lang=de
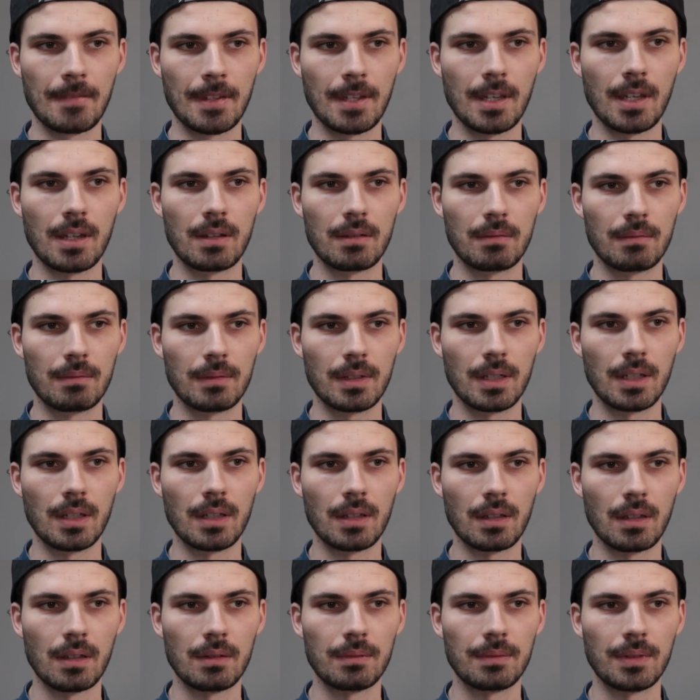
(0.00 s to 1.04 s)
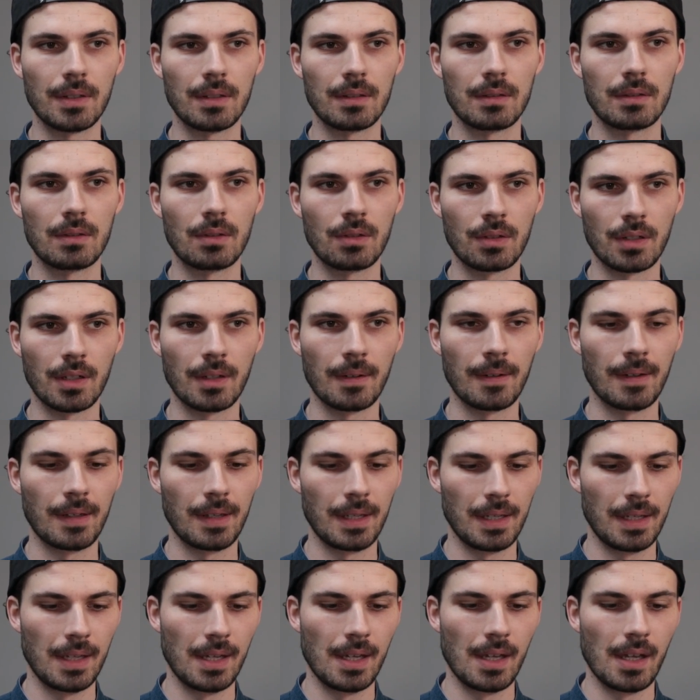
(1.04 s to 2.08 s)
Kann, kann ich einfach? Okay.
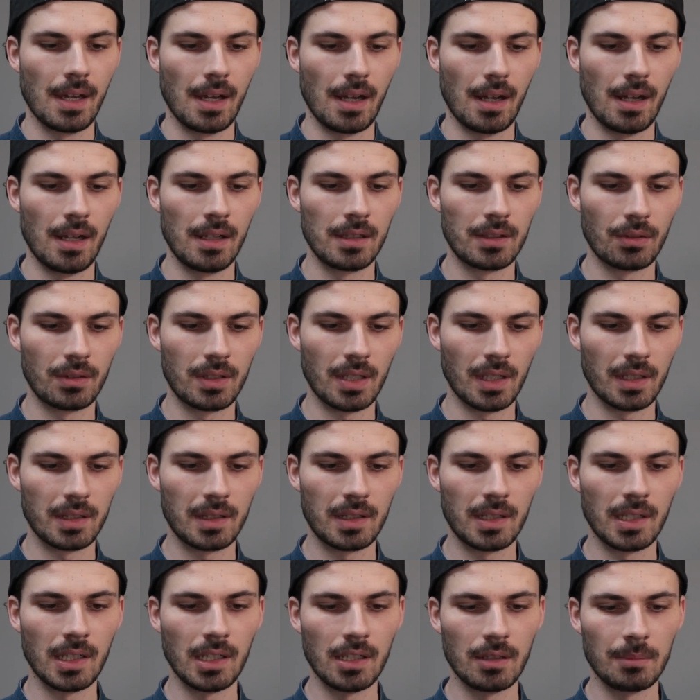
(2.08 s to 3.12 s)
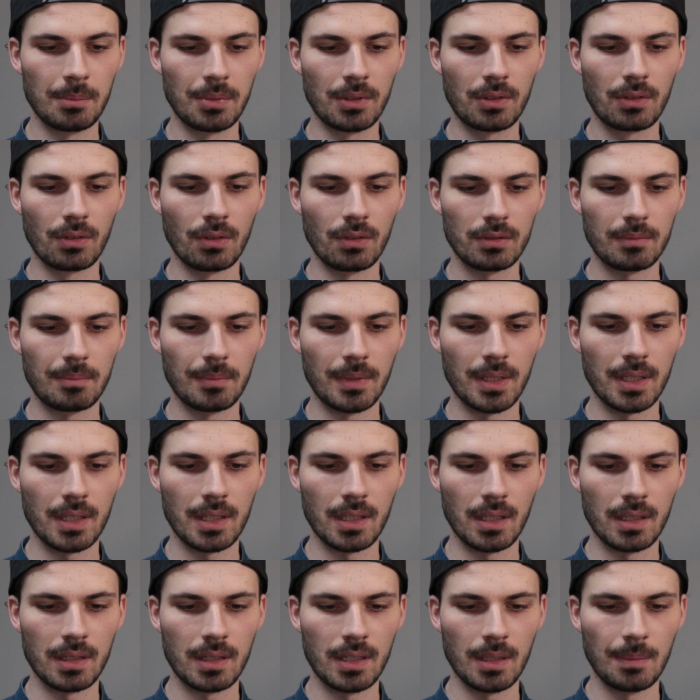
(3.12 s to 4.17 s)
Also Textilien bedruckt man
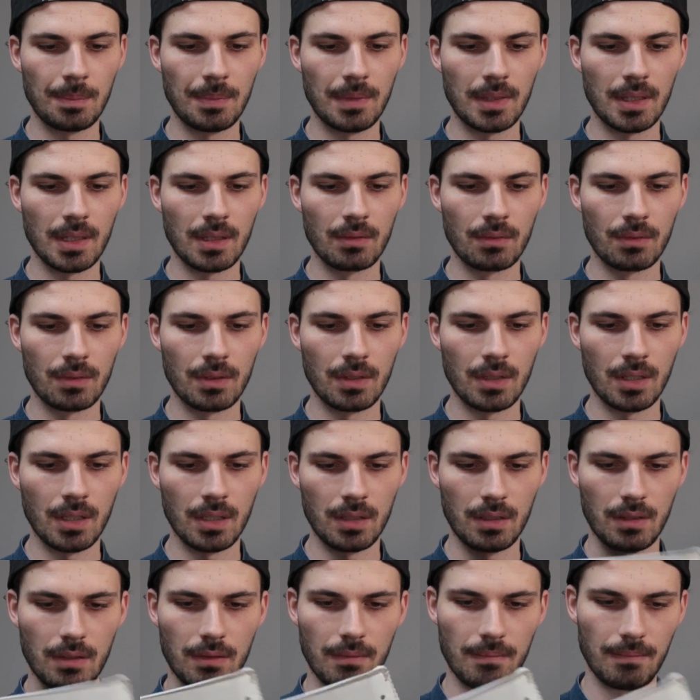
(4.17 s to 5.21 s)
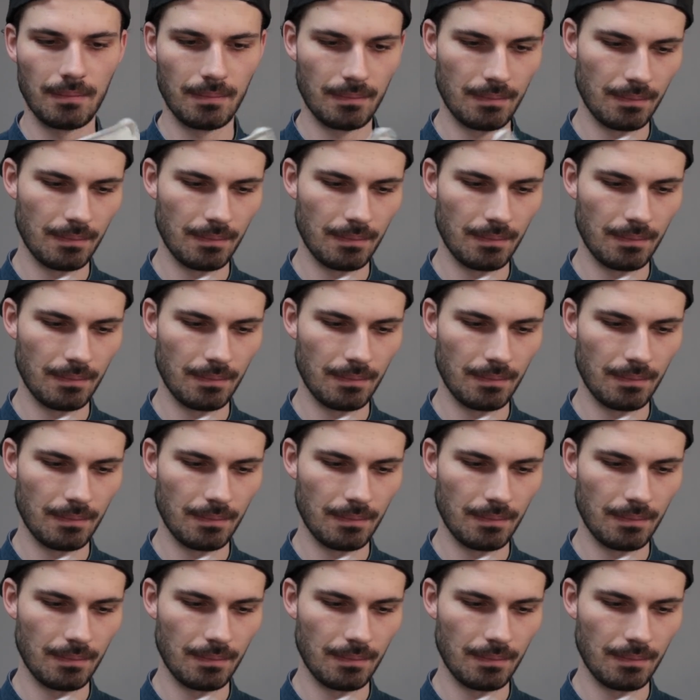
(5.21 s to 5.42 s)
seit 1700.